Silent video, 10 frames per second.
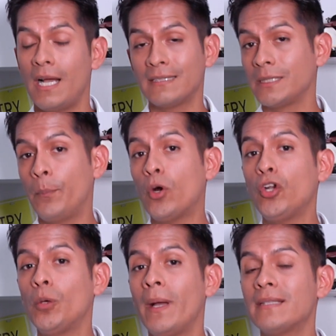Hace poco
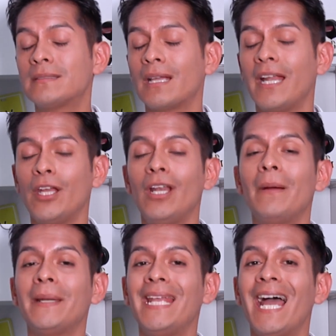nomás creó la
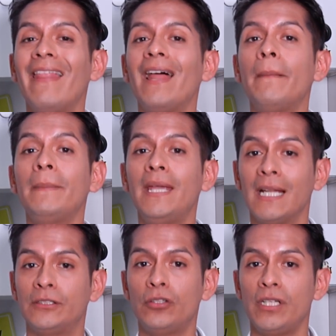Brigada
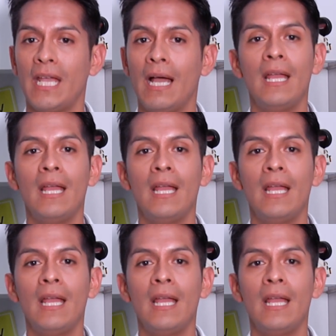Migratoria,